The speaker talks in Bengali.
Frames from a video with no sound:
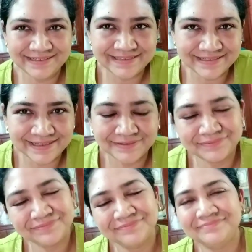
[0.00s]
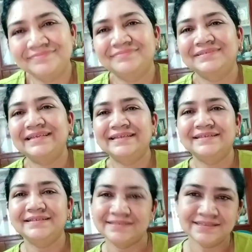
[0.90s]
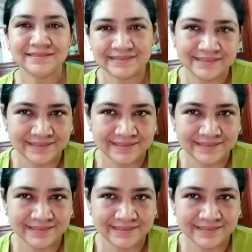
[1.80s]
গিয়েছিলাম কিনে দিয়েছে কিনে